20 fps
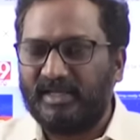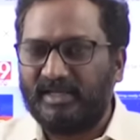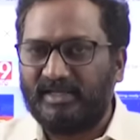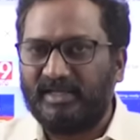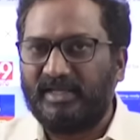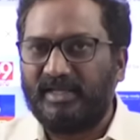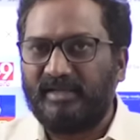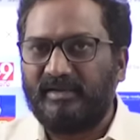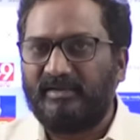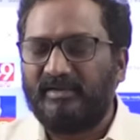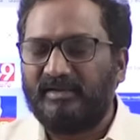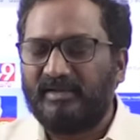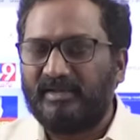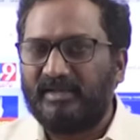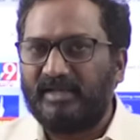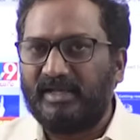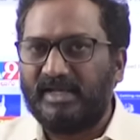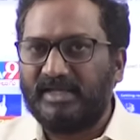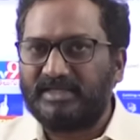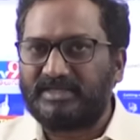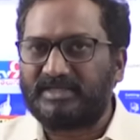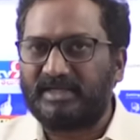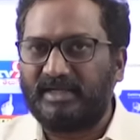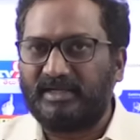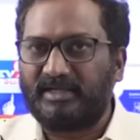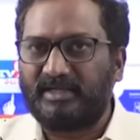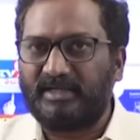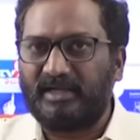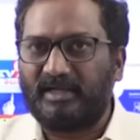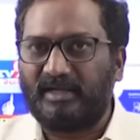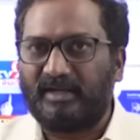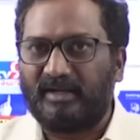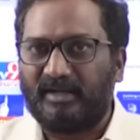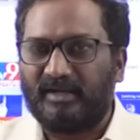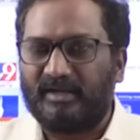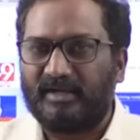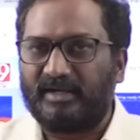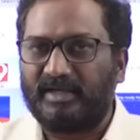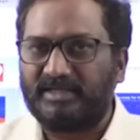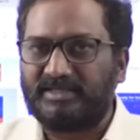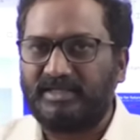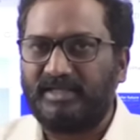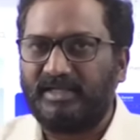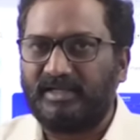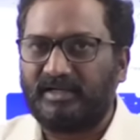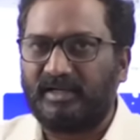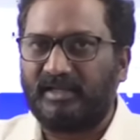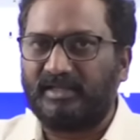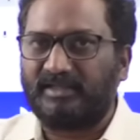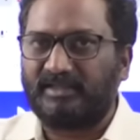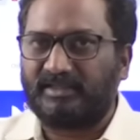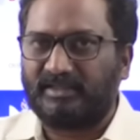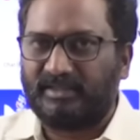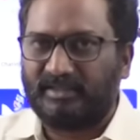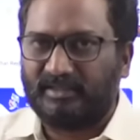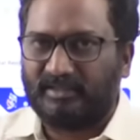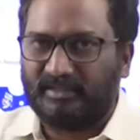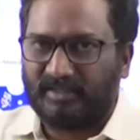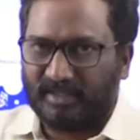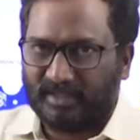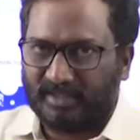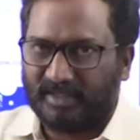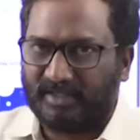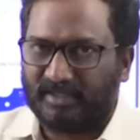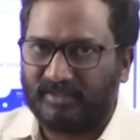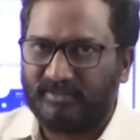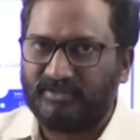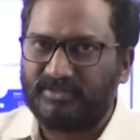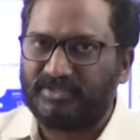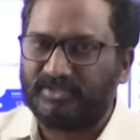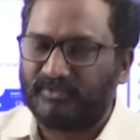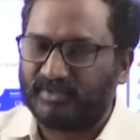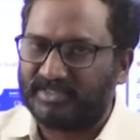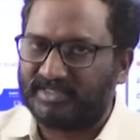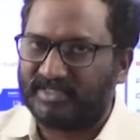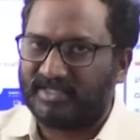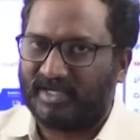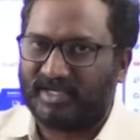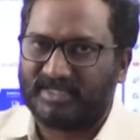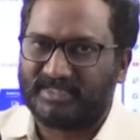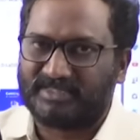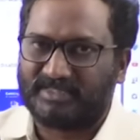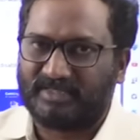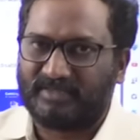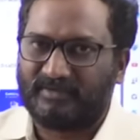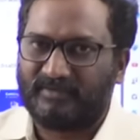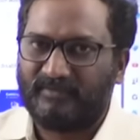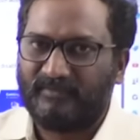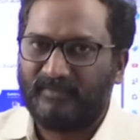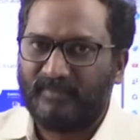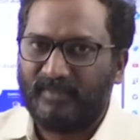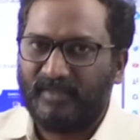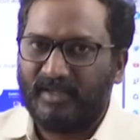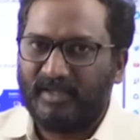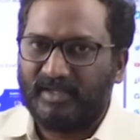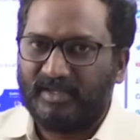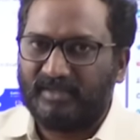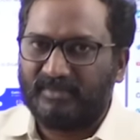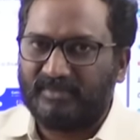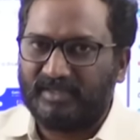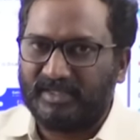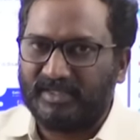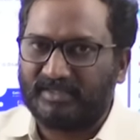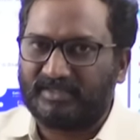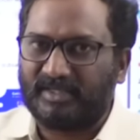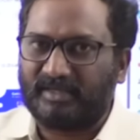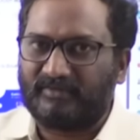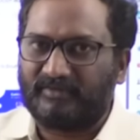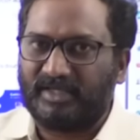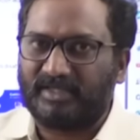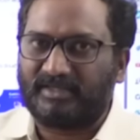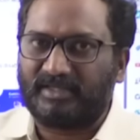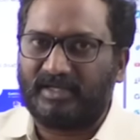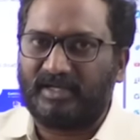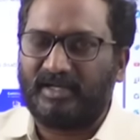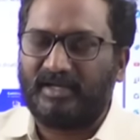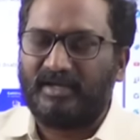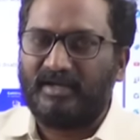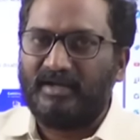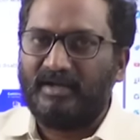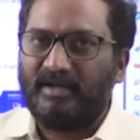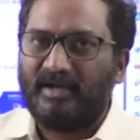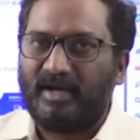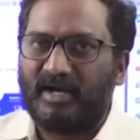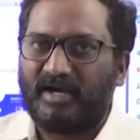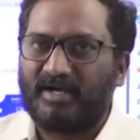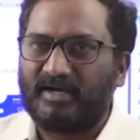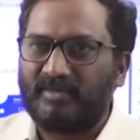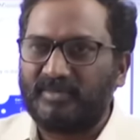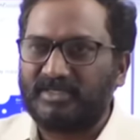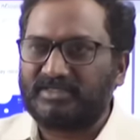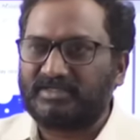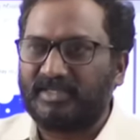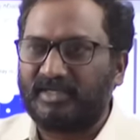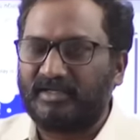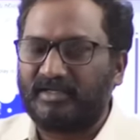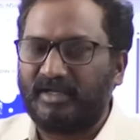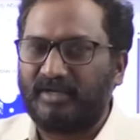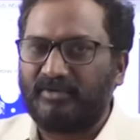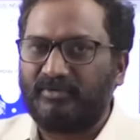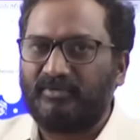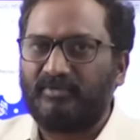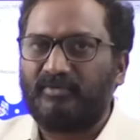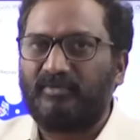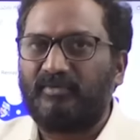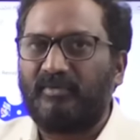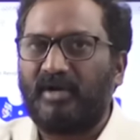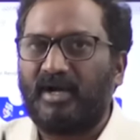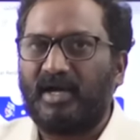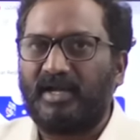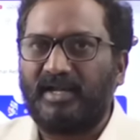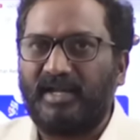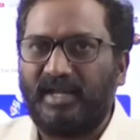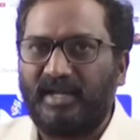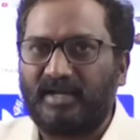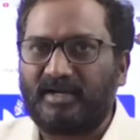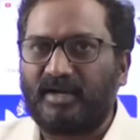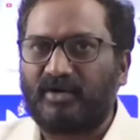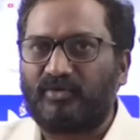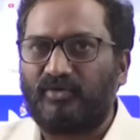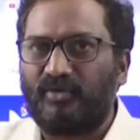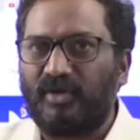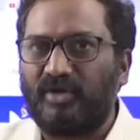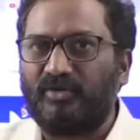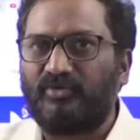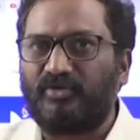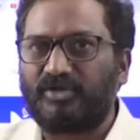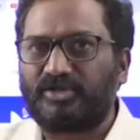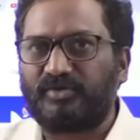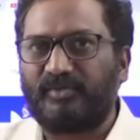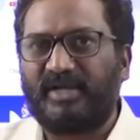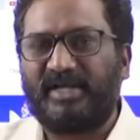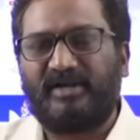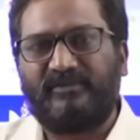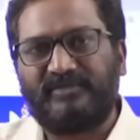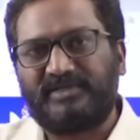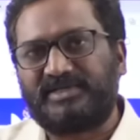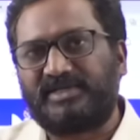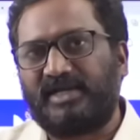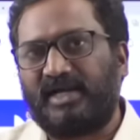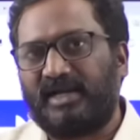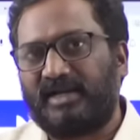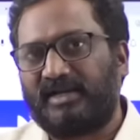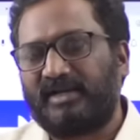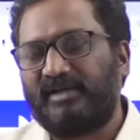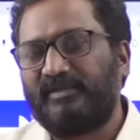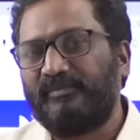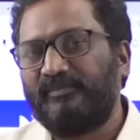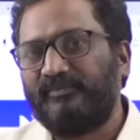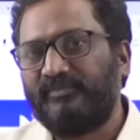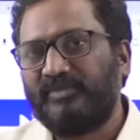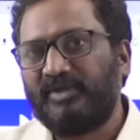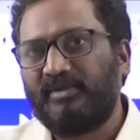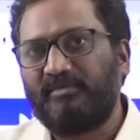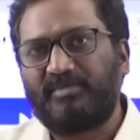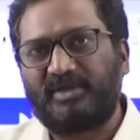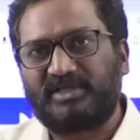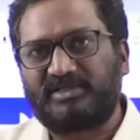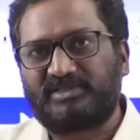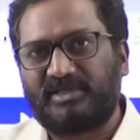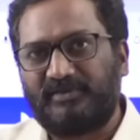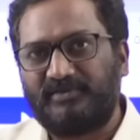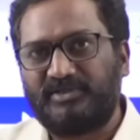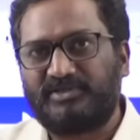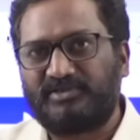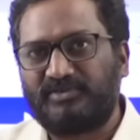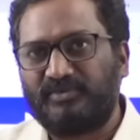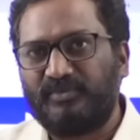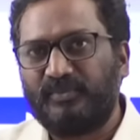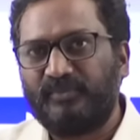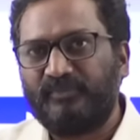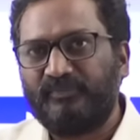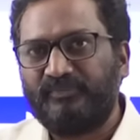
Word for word: ఇది ఇన్స్టెంట్గా రజనీకాంత్ గారి దగ్గర నుంచి వచ్చిన ఆన్సర్ దీని తర్వాత ఆరా మస్తాన్ గారు అనేక కూలంకుషమైన విషయాలని ప్రస్తావిస్తూ